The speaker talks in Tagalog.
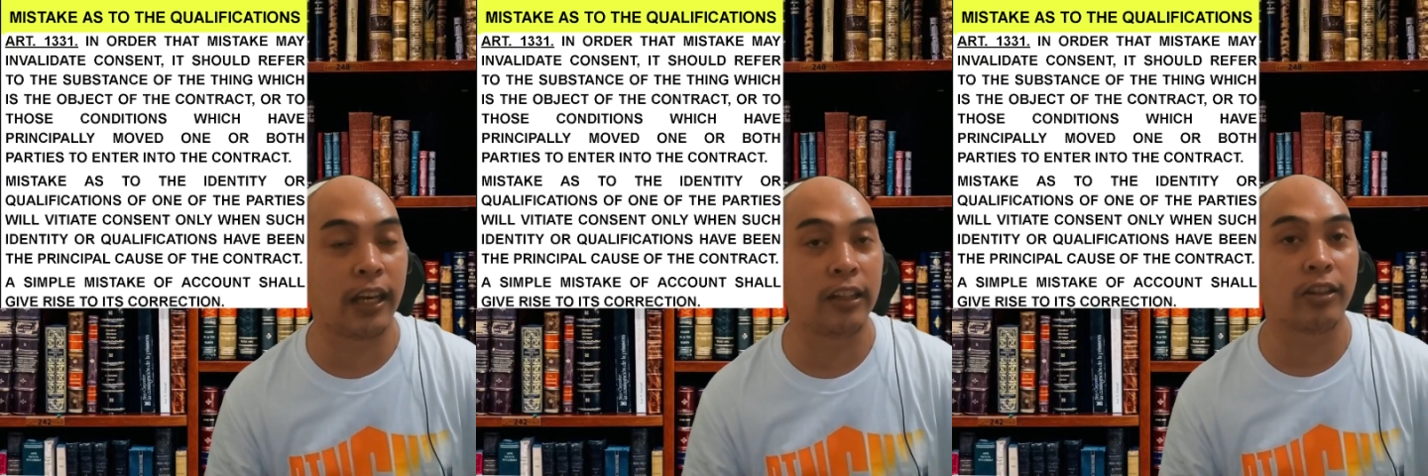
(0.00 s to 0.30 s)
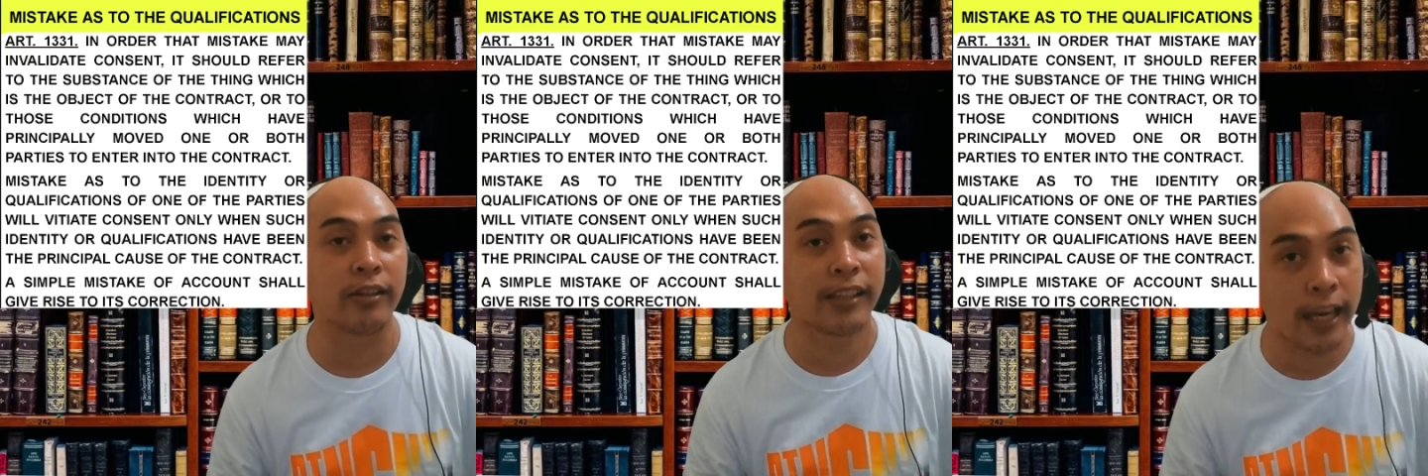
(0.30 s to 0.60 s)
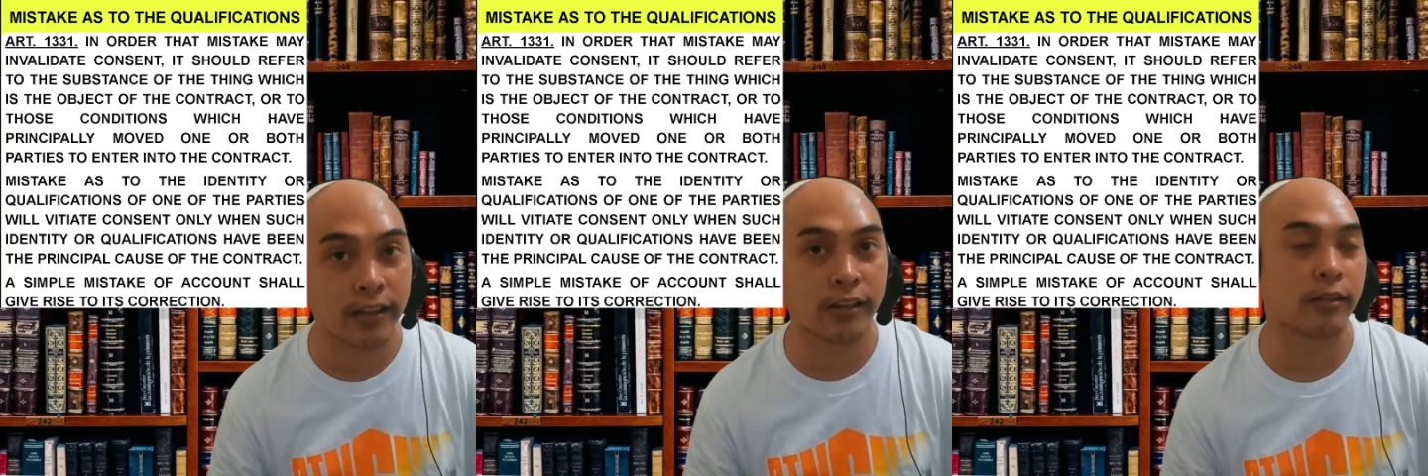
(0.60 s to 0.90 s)

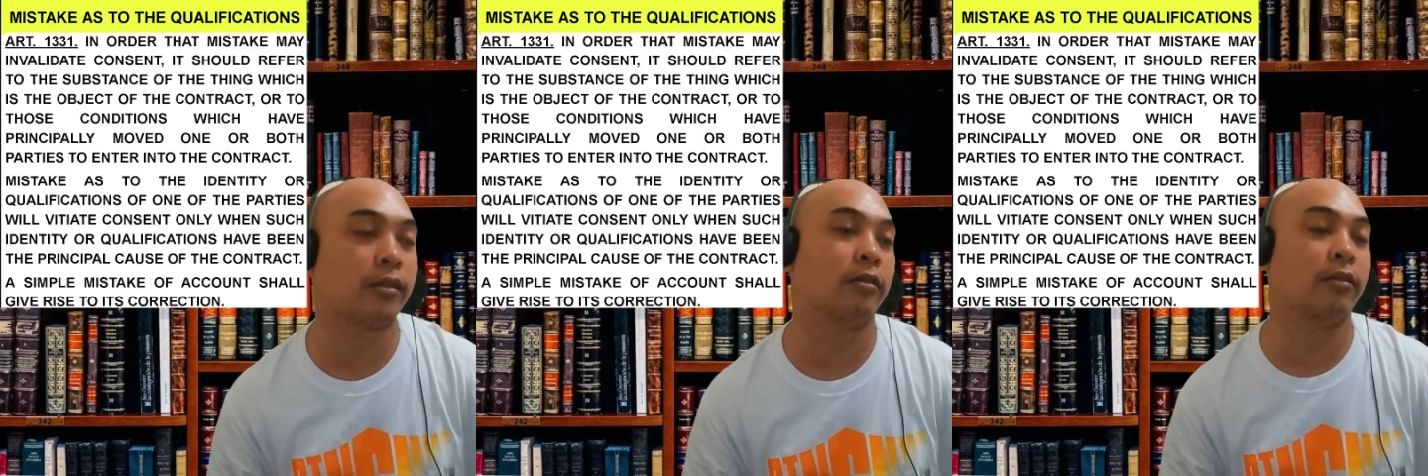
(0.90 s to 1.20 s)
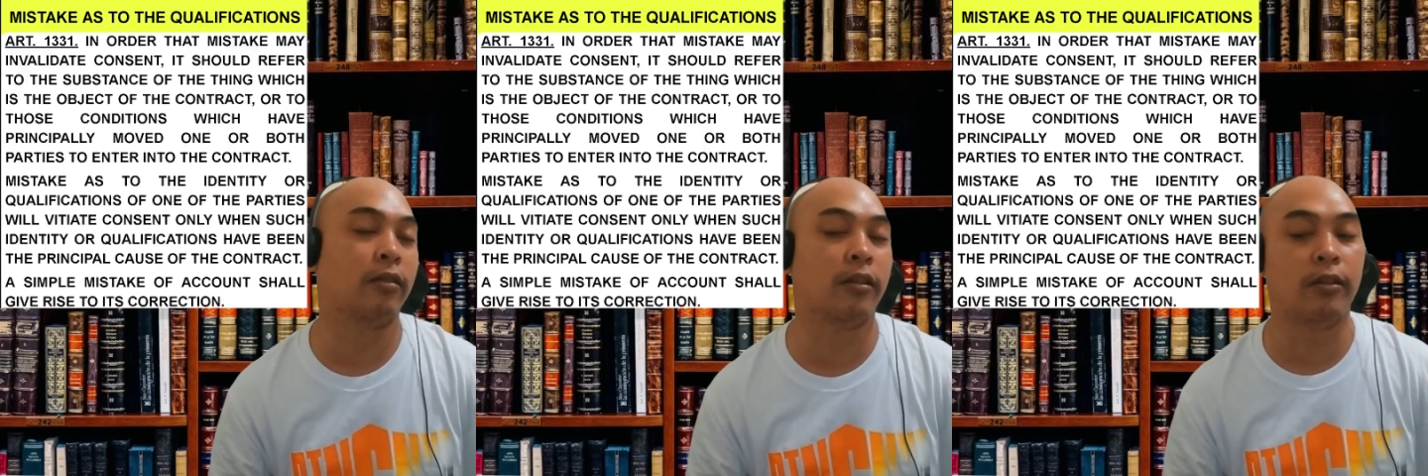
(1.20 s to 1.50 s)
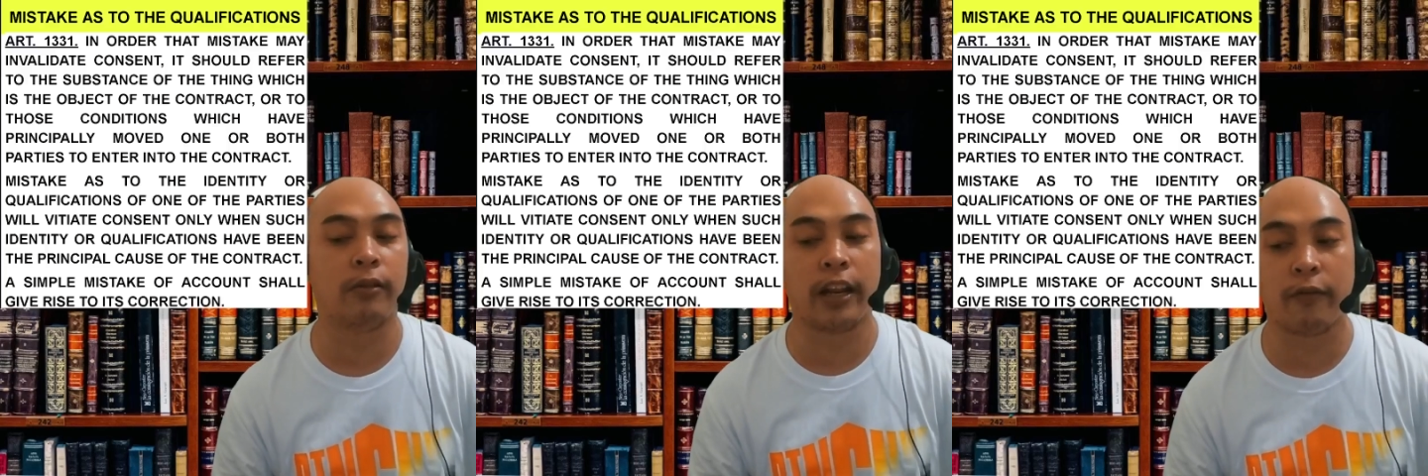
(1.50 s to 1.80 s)
intersex or
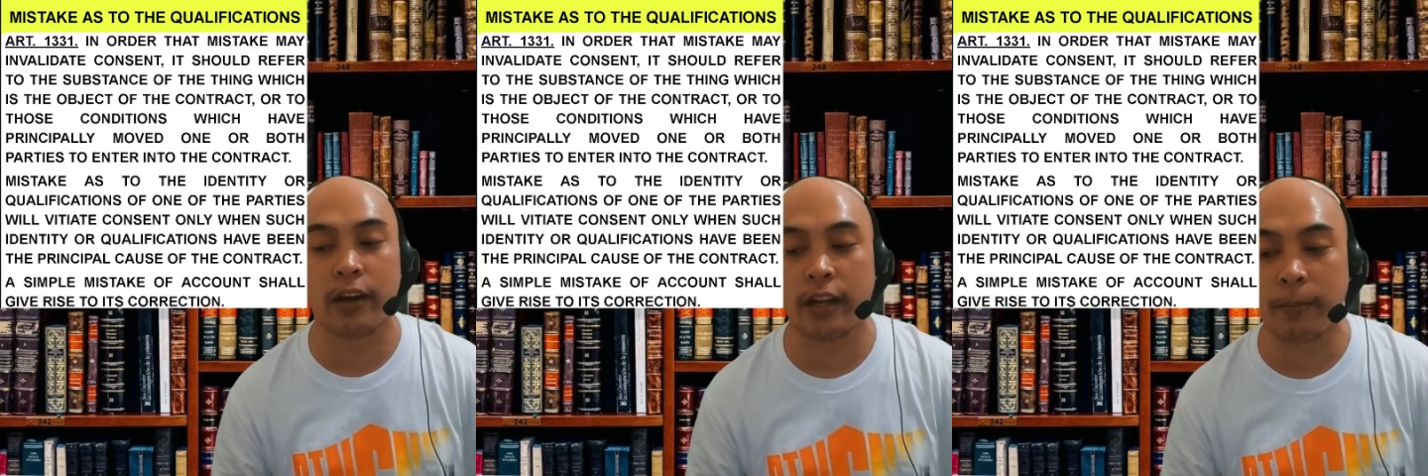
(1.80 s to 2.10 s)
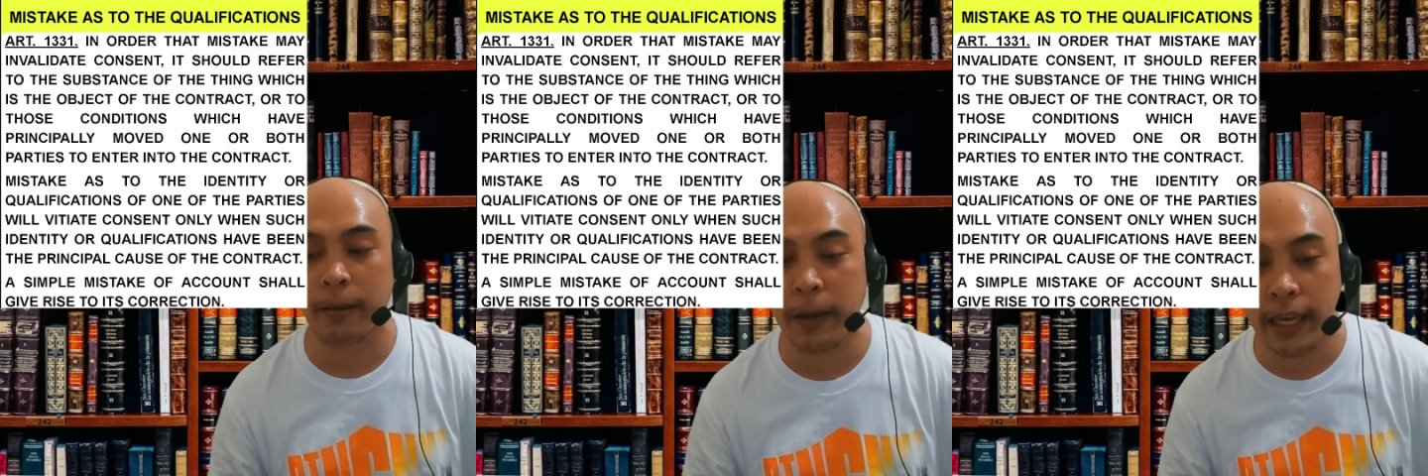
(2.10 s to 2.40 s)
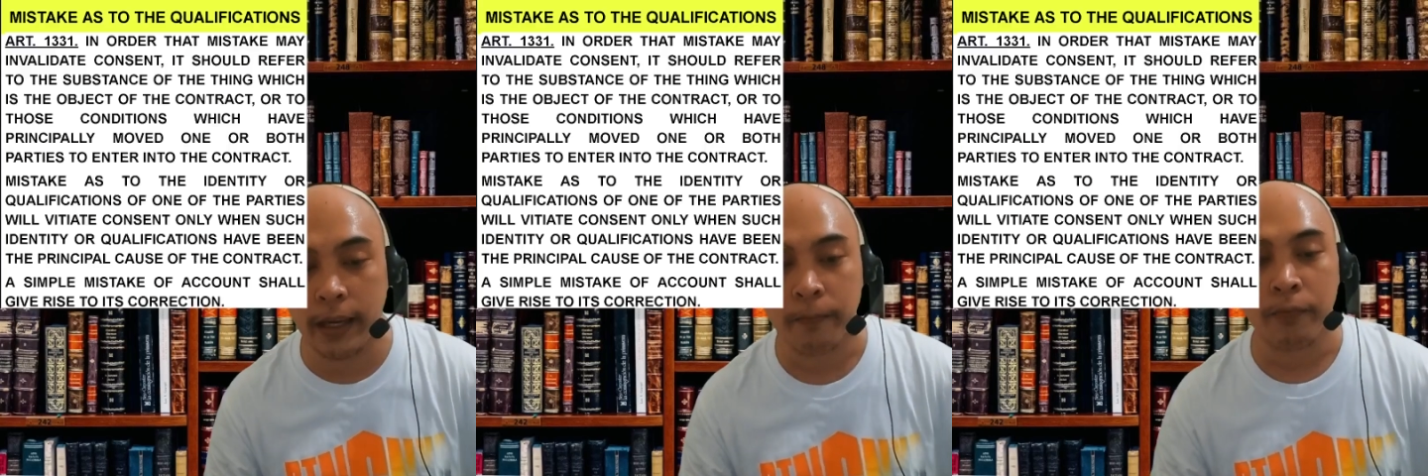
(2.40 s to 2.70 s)
whatever it may be